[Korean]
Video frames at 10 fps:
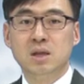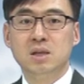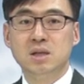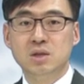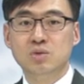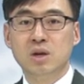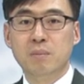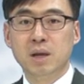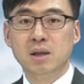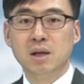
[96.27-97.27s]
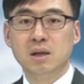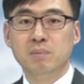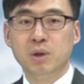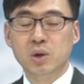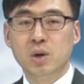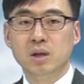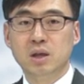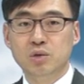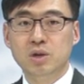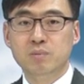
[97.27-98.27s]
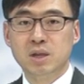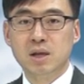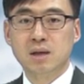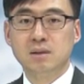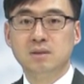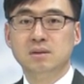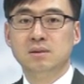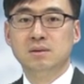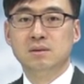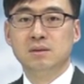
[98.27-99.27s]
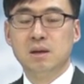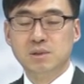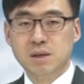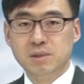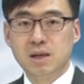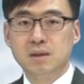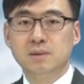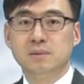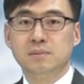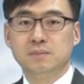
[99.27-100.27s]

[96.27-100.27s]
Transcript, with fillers: 신중한 판단이 필요한 이유입니다. 감사합니다.